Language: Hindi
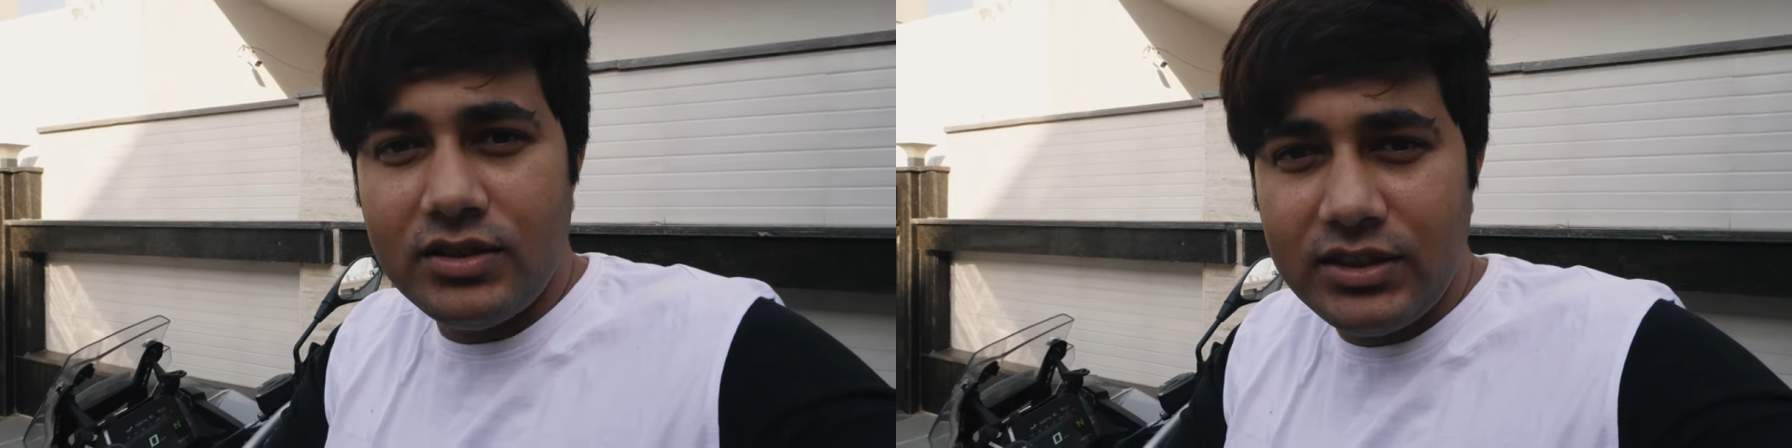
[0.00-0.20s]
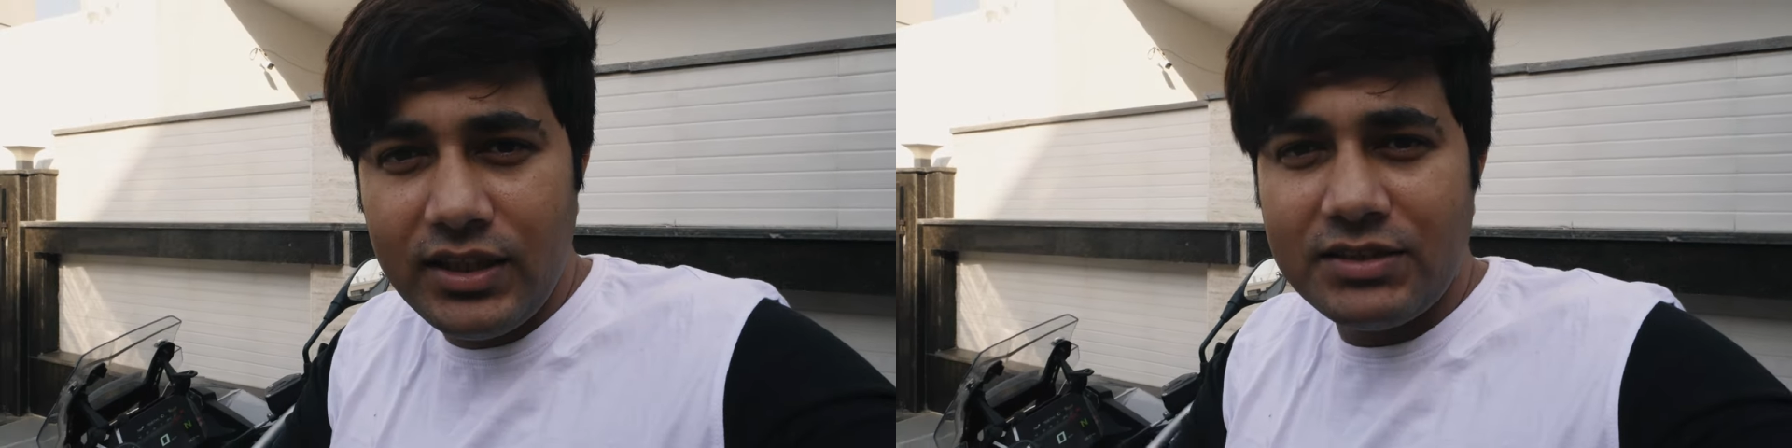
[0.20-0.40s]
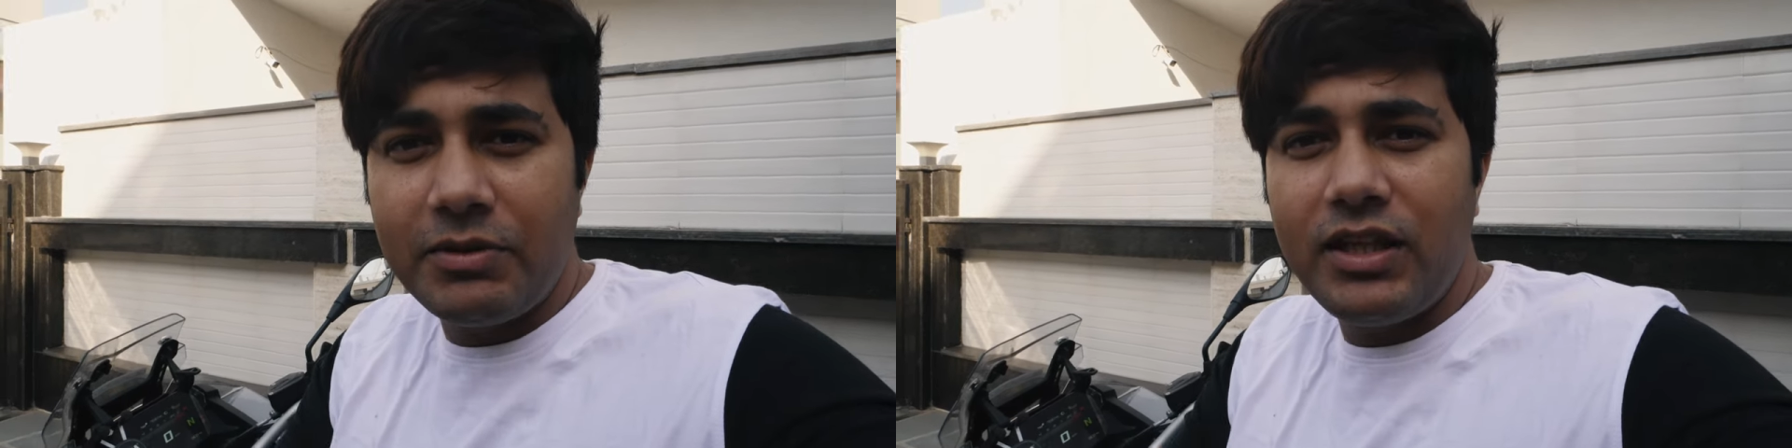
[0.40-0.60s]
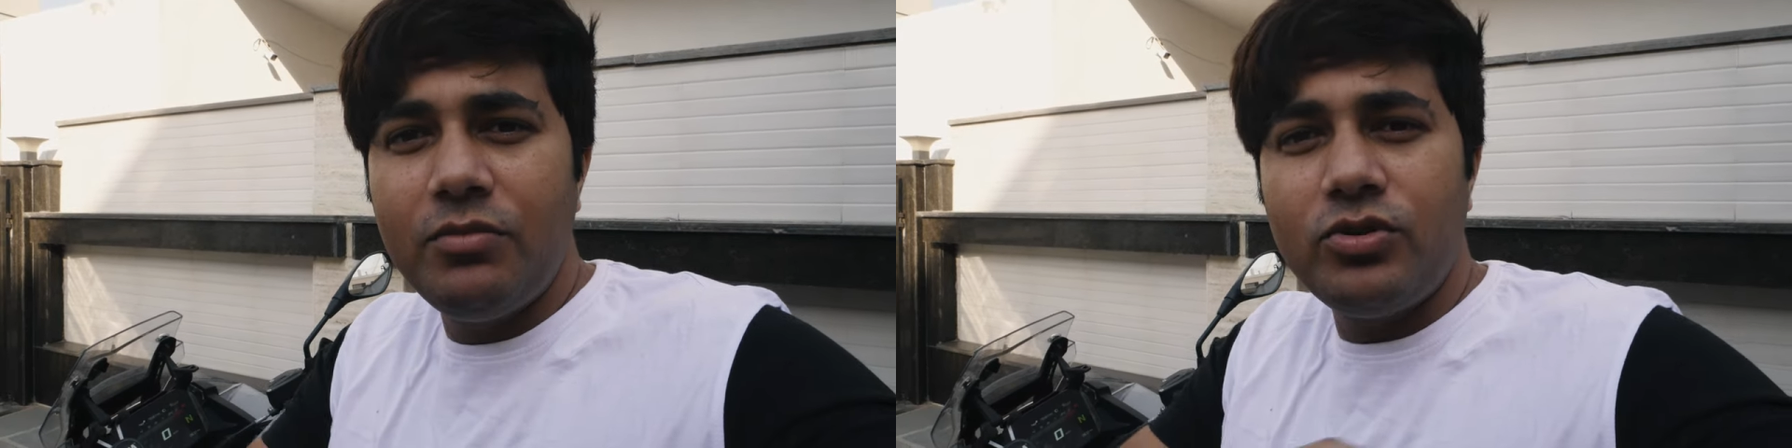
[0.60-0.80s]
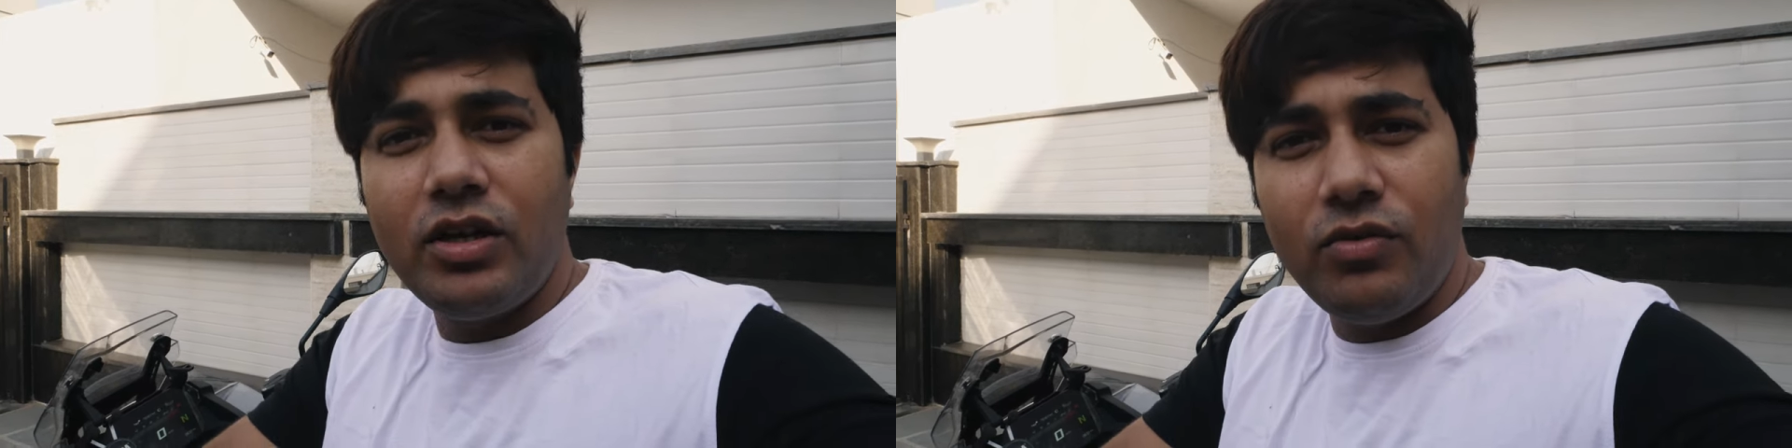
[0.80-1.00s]
जी एस
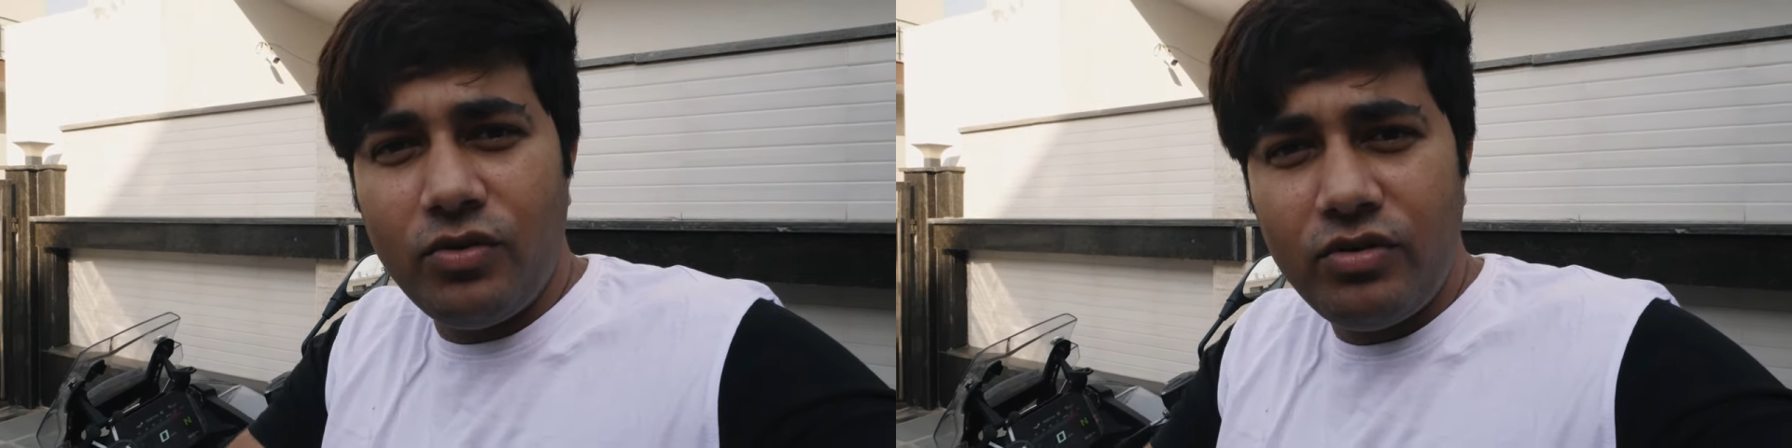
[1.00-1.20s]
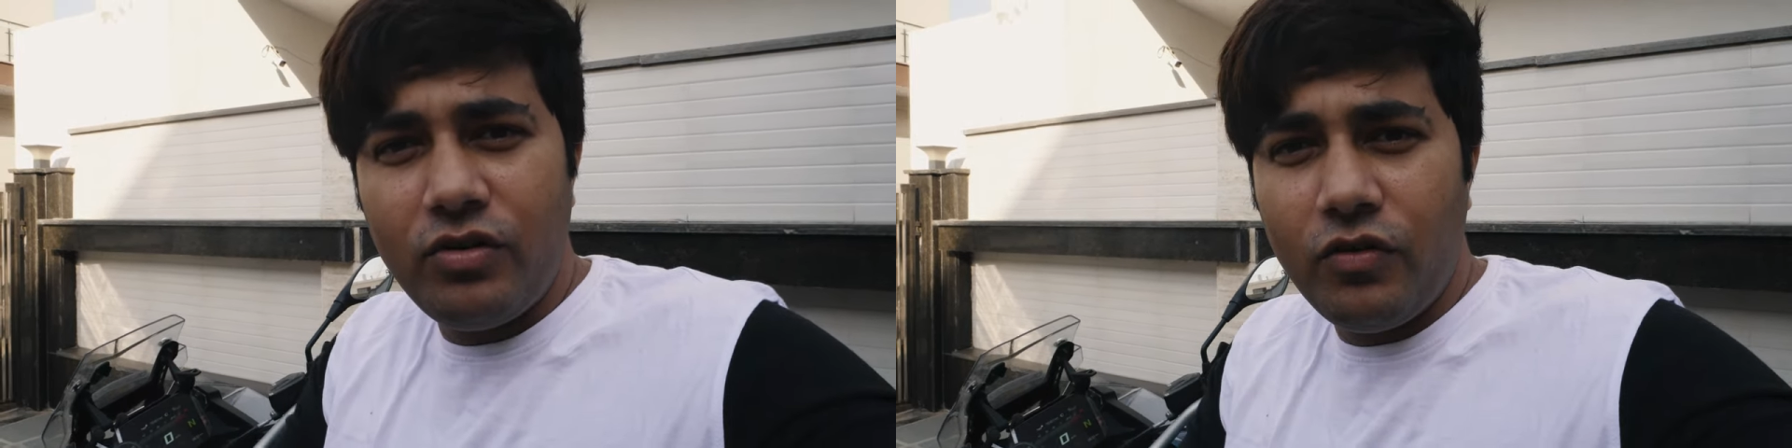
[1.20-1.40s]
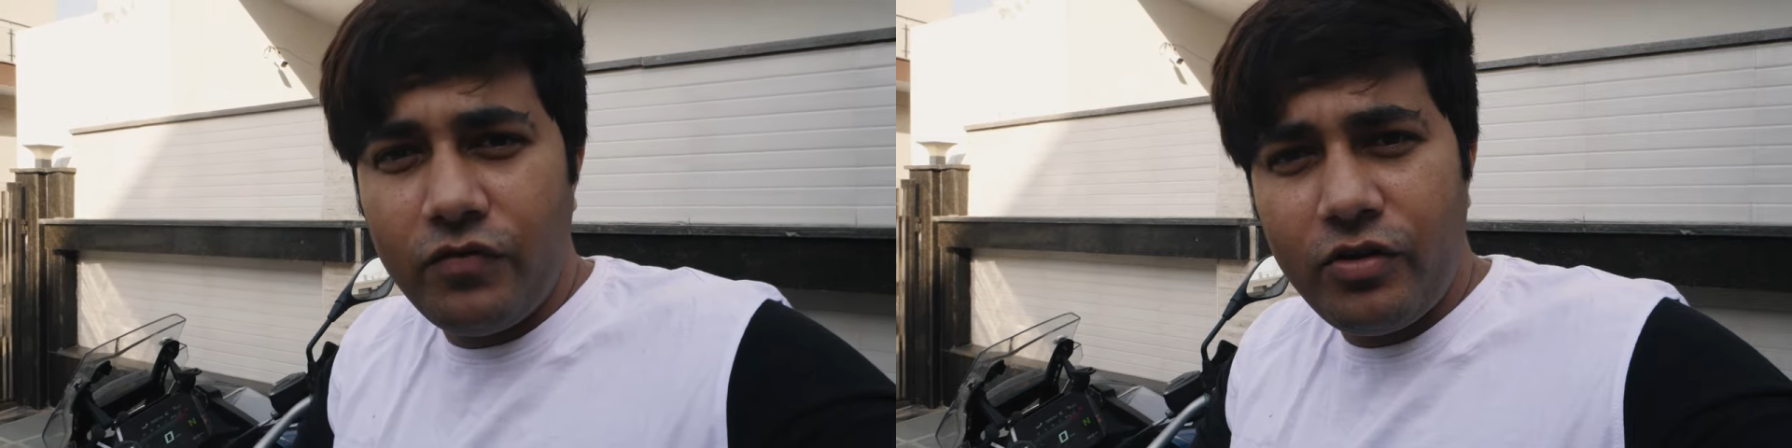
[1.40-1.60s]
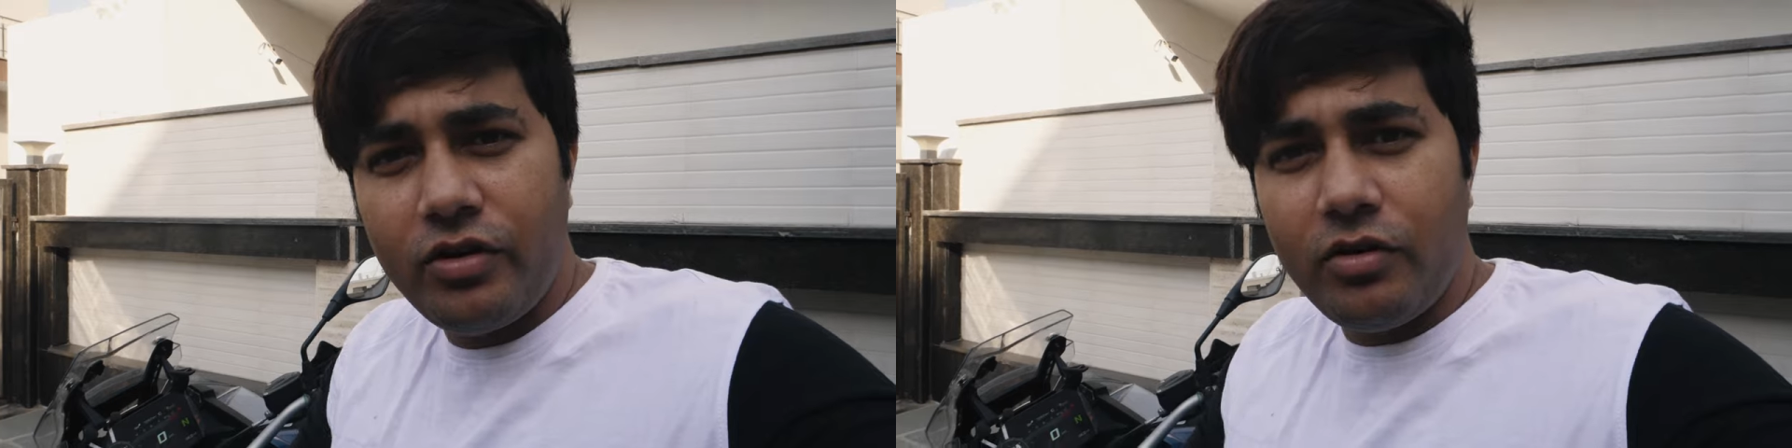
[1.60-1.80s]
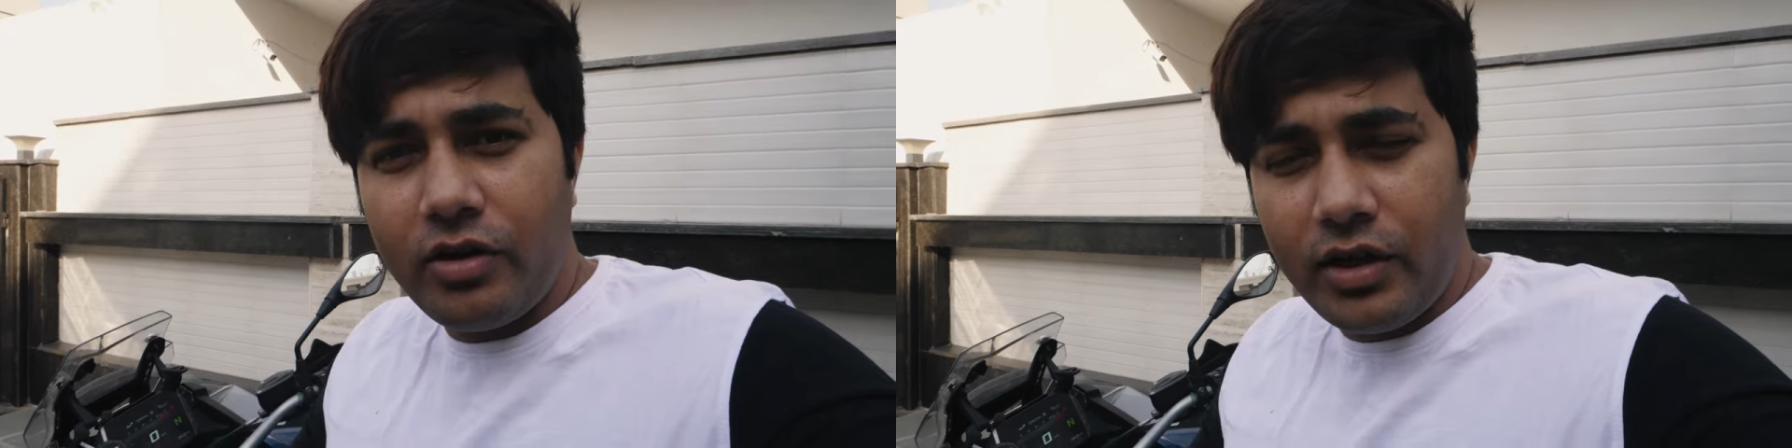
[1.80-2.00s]
मतलब होता है ऑन रोड ऑफ
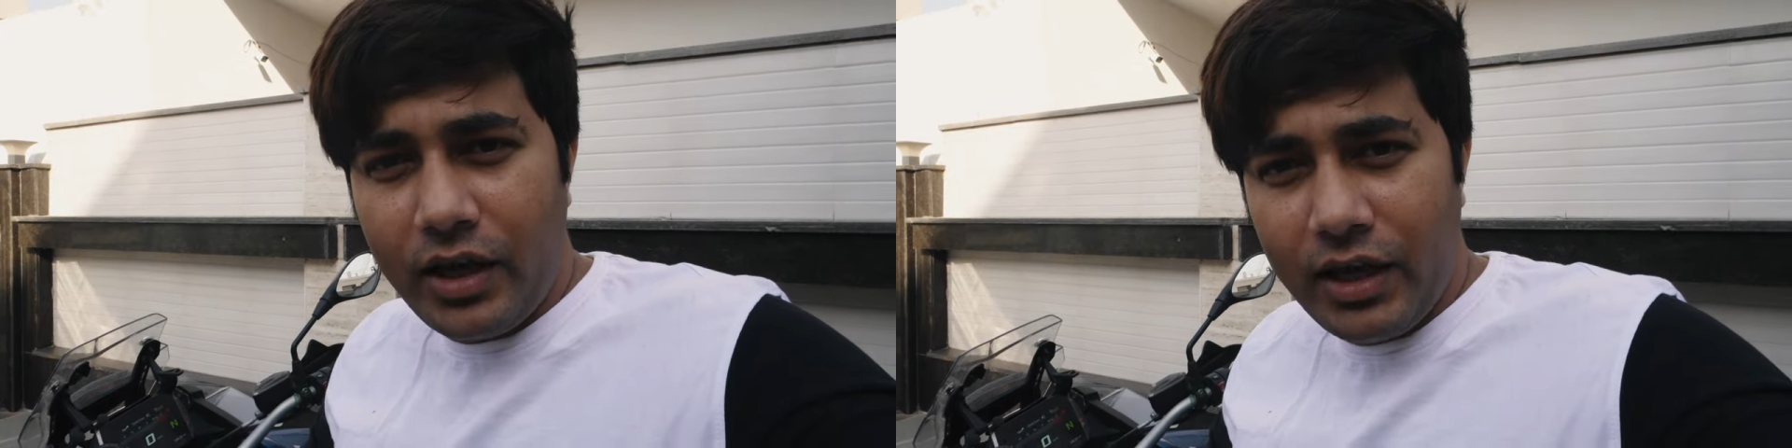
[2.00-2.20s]
रोड और